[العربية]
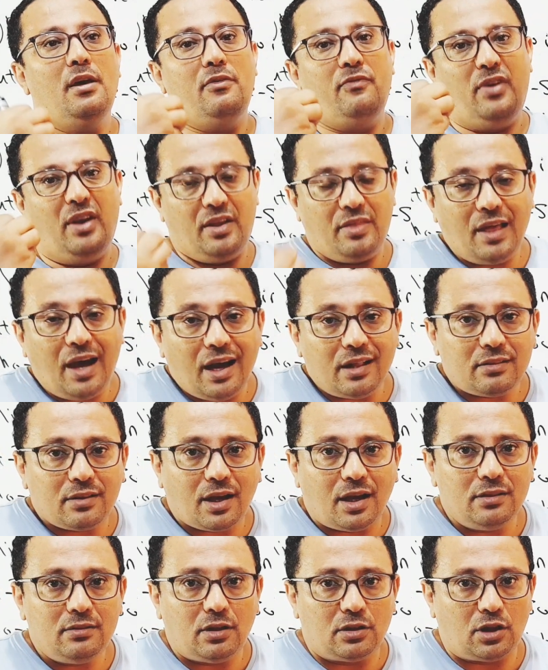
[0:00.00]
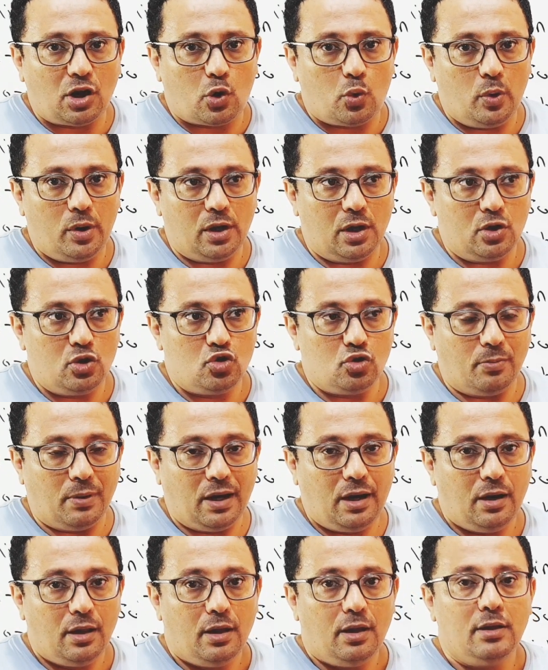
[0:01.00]
فإذا أتقنت تكوين
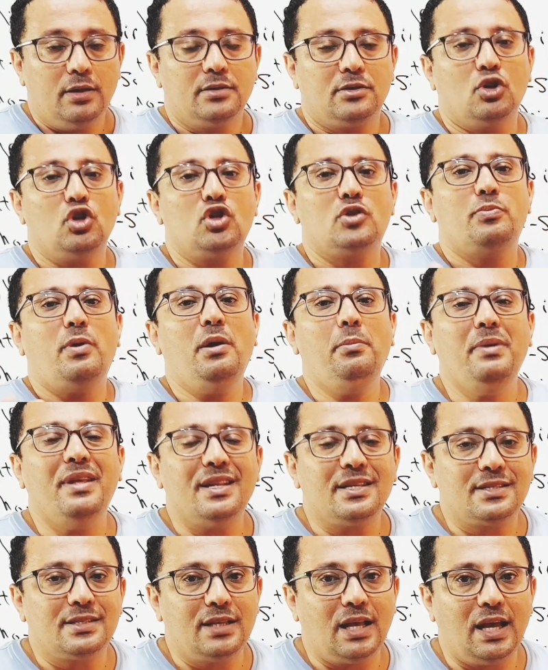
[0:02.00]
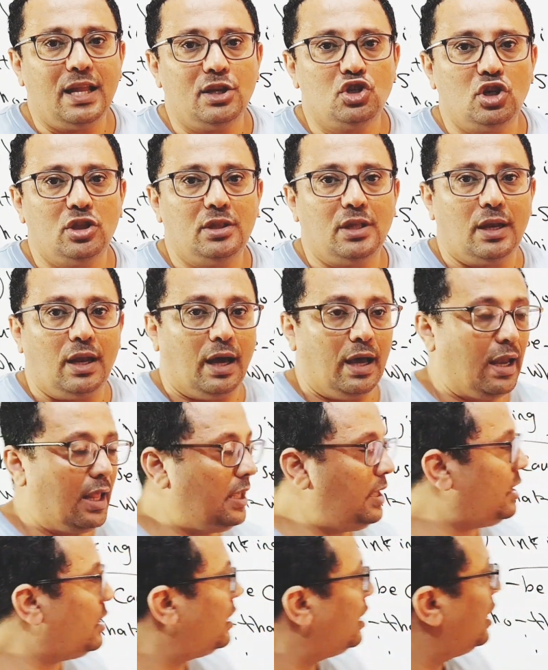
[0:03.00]
الجمل سيصبح من السهل جدا
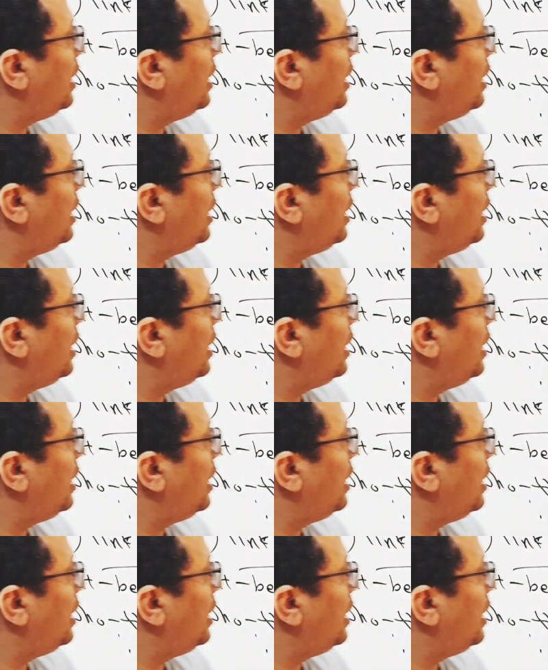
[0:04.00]
عليك